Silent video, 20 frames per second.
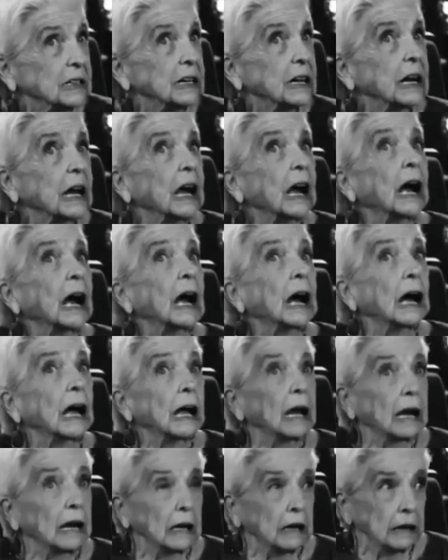Le dije, ah.
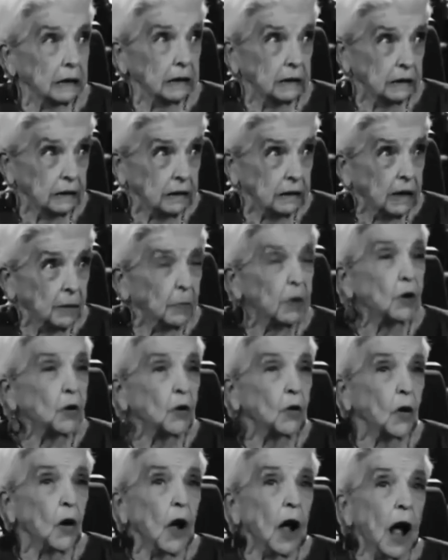
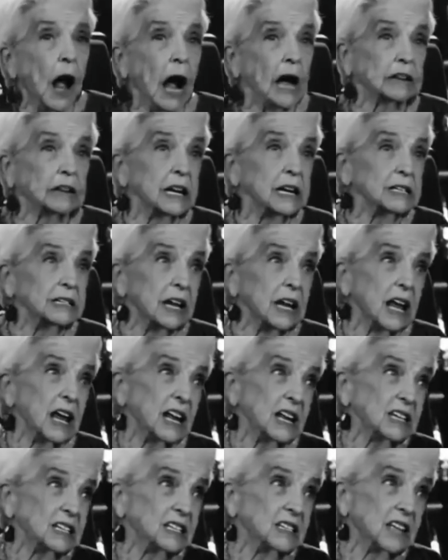Bueno, actriz
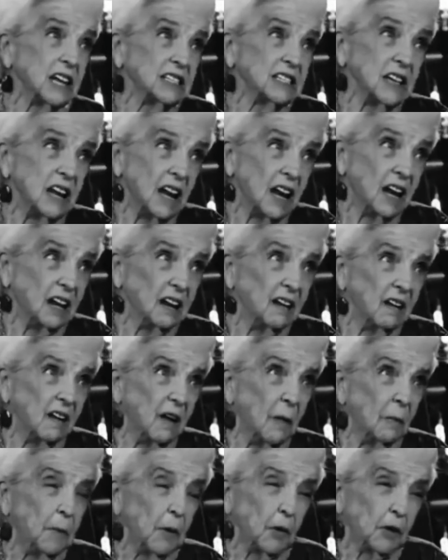eres de cine,
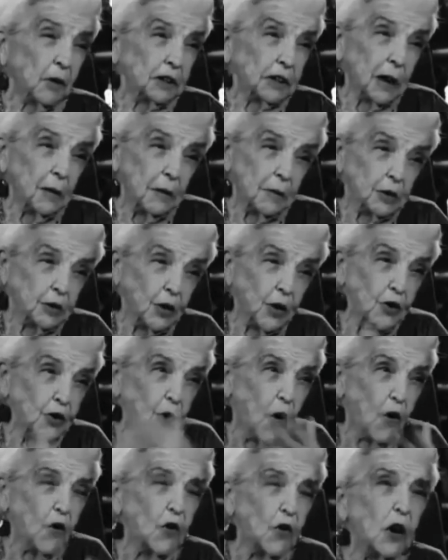pero de televisión
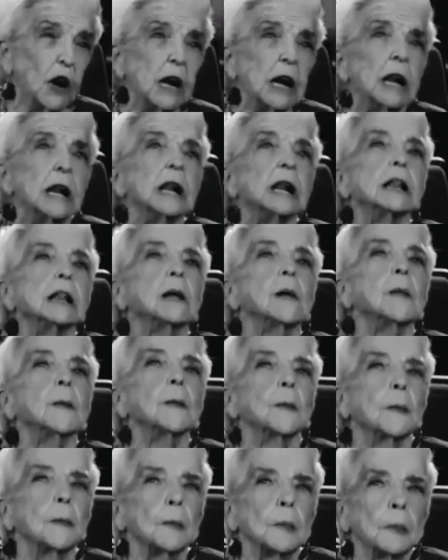no.
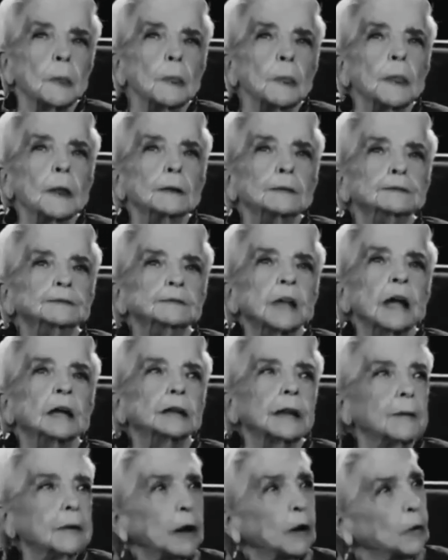
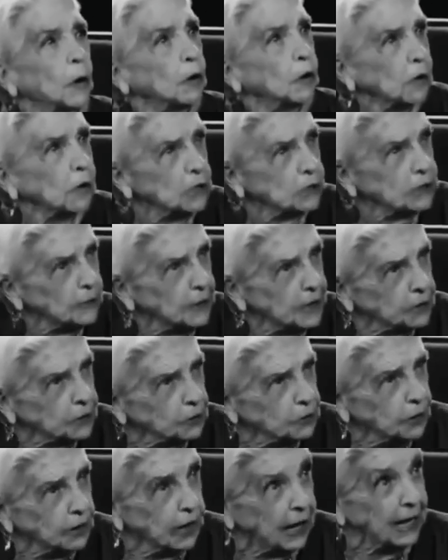Está bien, ¿cuándo quieres que vaya
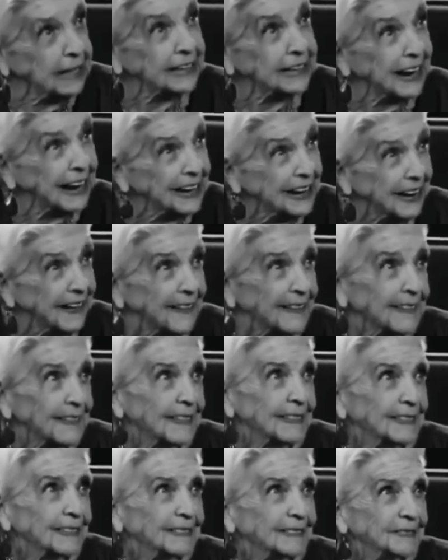a estar allá?
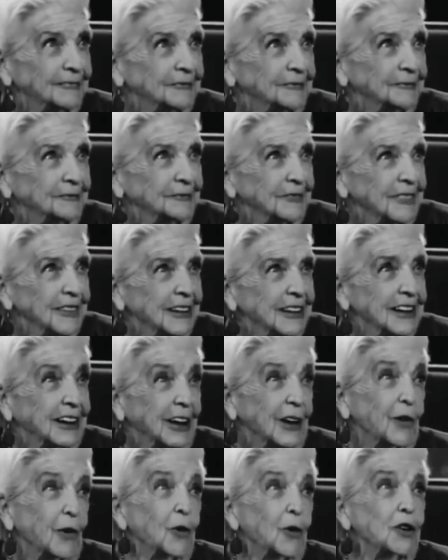Mm. Y
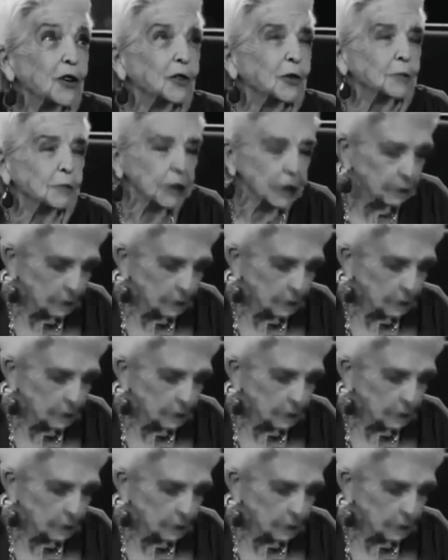que lo oye don